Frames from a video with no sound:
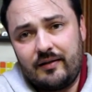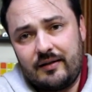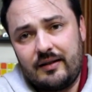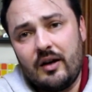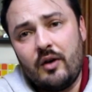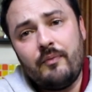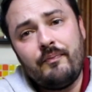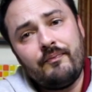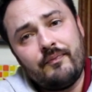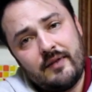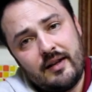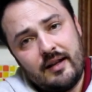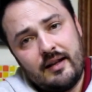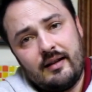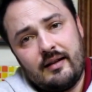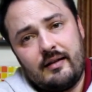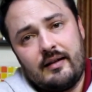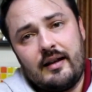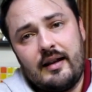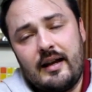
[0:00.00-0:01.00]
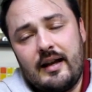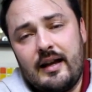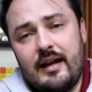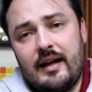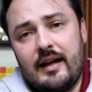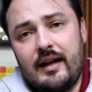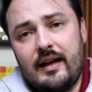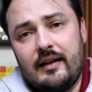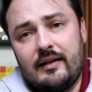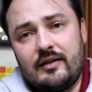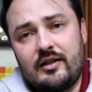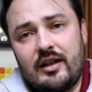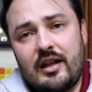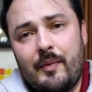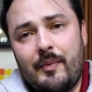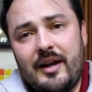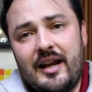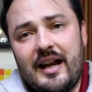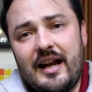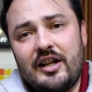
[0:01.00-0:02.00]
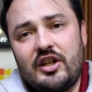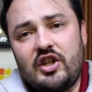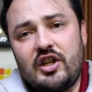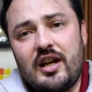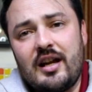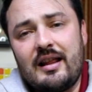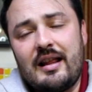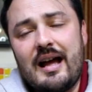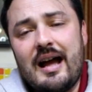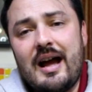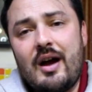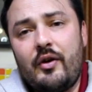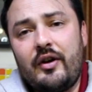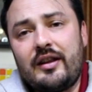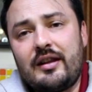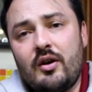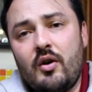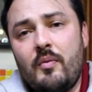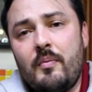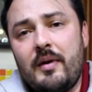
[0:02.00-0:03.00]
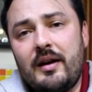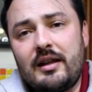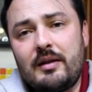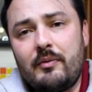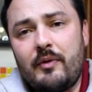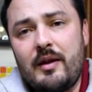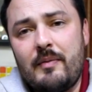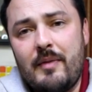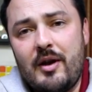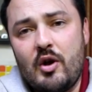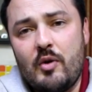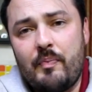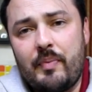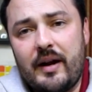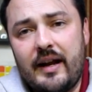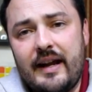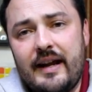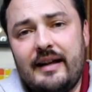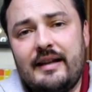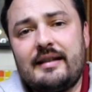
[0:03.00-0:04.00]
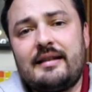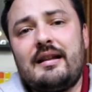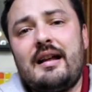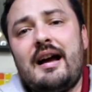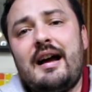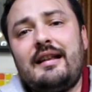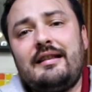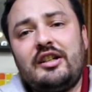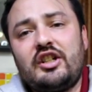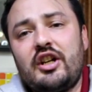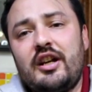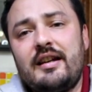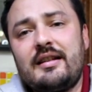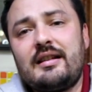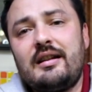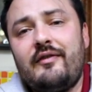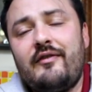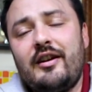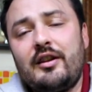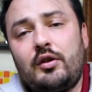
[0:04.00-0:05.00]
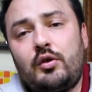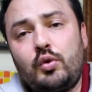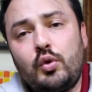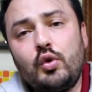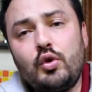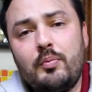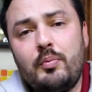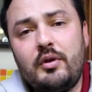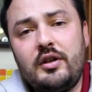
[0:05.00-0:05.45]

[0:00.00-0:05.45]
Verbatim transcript: Então, é, já dá uma ligadinha lá, ou então manda um e-mail para eles lá, deixa reservado tudo